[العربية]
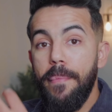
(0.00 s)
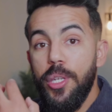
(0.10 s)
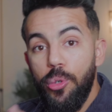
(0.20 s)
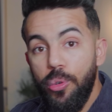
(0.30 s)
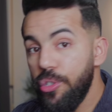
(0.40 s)
ما
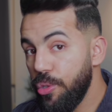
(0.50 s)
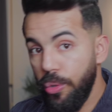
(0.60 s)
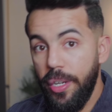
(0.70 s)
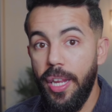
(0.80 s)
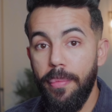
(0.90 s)
تكونش
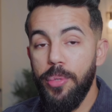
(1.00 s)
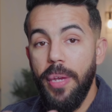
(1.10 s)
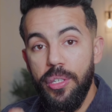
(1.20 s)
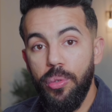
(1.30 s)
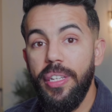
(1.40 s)
دهنيه ما
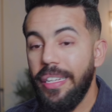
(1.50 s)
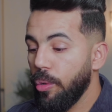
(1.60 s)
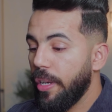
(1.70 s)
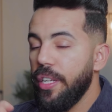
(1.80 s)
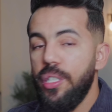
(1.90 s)
تبقاش دهنيه
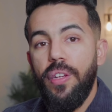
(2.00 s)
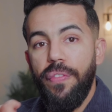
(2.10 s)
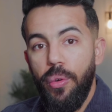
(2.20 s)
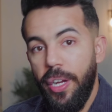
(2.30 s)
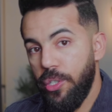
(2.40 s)
دونك
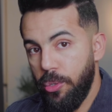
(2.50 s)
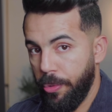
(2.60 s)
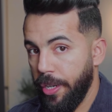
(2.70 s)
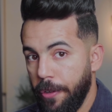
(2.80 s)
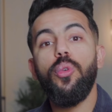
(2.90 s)
كينشفها واحد
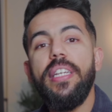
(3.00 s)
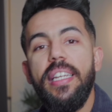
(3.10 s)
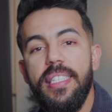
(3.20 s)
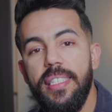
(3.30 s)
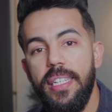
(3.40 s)
شويه دونك الا
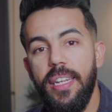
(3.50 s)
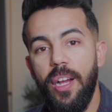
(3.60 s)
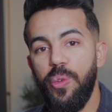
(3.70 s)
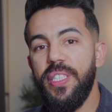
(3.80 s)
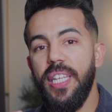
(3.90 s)
شديناه
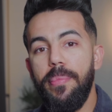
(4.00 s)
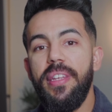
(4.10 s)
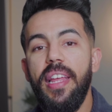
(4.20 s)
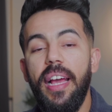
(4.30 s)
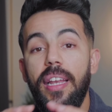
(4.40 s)

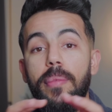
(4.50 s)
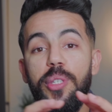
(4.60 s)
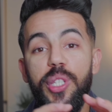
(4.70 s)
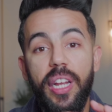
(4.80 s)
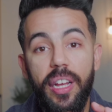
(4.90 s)
واستعملناه على
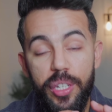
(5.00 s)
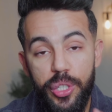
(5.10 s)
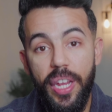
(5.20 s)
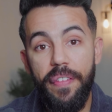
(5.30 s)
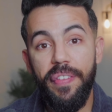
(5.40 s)
بشره
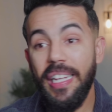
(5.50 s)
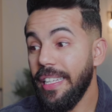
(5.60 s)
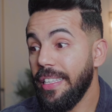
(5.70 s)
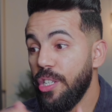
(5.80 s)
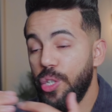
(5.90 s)
جافه هي
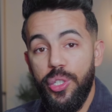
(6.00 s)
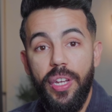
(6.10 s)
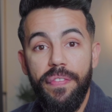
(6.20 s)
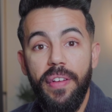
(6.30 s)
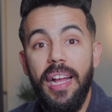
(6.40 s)
ديجا
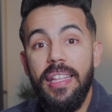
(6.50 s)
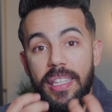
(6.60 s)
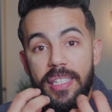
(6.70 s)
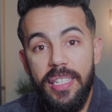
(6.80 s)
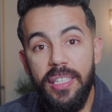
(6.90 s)
جافه غادي
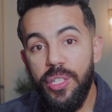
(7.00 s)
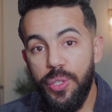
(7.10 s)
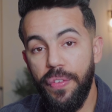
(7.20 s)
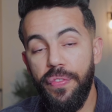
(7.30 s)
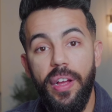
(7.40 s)
يزيد
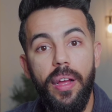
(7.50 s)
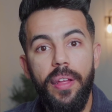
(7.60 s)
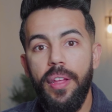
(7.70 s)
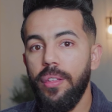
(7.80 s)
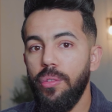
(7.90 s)
يجففها
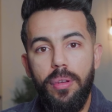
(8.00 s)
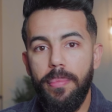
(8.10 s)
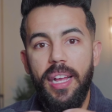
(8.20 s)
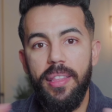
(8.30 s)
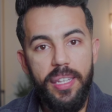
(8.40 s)
دونك
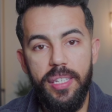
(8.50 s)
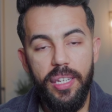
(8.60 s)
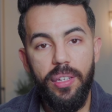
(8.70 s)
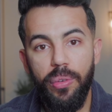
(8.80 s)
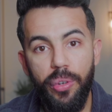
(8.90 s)
ما غاديش
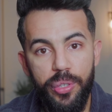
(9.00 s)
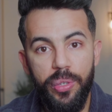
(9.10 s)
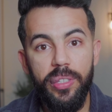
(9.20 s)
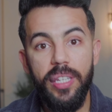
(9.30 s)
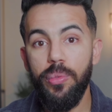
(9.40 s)
يكون
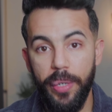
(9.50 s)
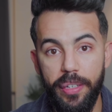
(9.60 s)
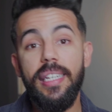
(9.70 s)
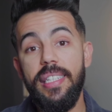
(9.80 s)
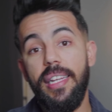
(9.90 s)
ريزولتا زوين
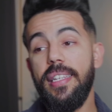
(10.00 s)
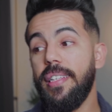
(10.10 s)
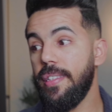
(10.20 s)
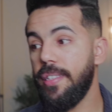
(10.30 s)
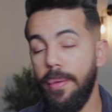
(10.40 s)
داكشي علاش
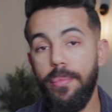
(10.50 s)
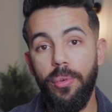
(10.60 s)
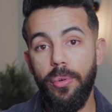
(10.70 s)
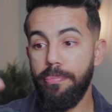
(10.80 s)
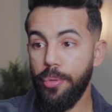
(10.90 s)

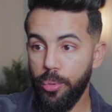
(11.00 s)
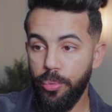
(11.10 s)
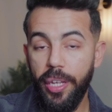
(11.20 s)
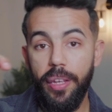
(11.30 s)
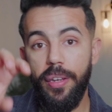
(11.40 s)
كنستعملوا
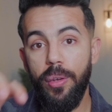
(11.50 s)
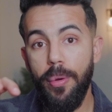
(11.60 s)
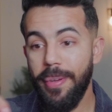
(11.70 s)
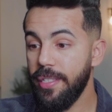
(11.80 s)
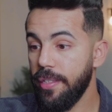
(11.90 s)
برودوي اللي هو
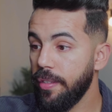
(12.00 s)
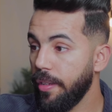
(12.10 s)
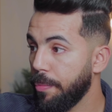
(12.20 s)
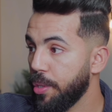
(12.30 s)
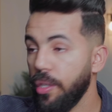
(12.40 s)
مخصص
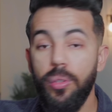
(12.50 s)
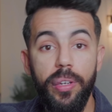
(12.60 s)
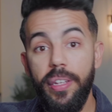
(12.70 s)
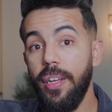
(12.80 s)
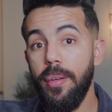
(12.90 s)
للبشره
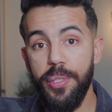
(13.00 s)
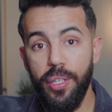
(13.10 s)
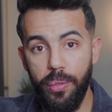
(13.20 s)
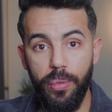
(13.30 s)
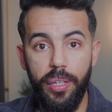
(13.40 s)
الدهنيه على البشره
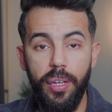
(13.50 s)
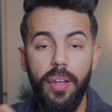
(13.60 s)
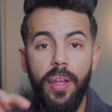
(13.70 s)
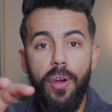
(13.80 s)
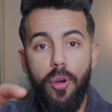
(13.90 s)
الدهنيه
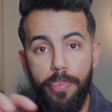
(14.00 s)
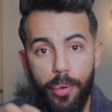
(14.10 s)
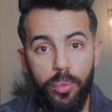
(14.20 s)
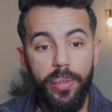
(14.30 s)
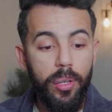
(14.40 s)

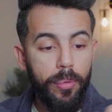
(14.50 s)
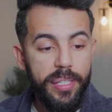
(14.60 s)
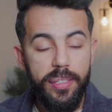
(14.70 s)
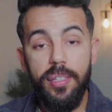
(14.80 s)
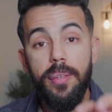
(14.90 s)
وبرودوي اللي هو
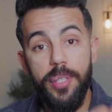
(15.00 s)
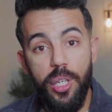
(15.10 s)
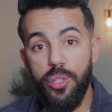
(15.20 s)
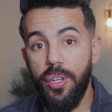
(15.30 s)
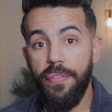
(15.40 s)
مخصص للبشره
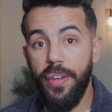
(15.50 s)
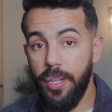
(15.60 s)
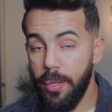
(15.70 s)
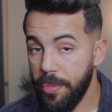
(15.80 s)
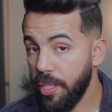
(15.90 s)
الجافه
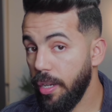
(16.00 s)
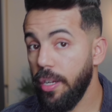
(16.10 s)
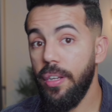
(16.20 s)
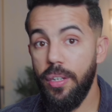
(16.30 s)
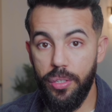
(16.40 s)
على
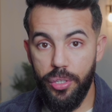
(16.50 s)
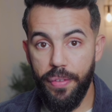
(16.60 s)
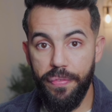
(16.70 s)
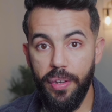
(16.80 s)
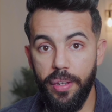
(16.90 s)
البشره
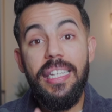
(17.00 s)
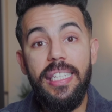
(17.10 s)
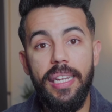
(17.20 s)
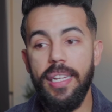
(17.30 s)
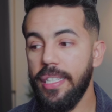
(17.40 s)
الجافه
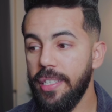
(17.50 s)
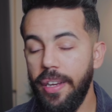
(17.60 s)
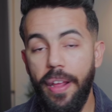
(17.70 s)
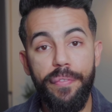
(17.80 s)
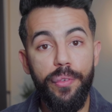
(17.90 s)
هادشي علاش خصنا
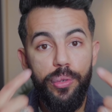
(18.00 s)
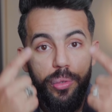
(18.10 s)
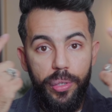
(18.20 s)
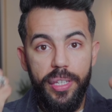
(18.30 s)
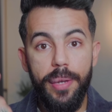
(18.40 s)
نعرفوا
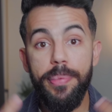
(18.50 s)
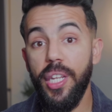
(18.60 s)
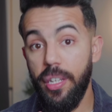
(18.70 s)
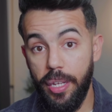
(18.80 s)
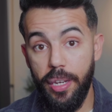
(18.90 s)
النوع ديال
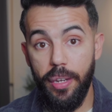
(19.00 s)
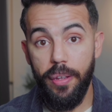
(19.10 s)
البشره ديالنا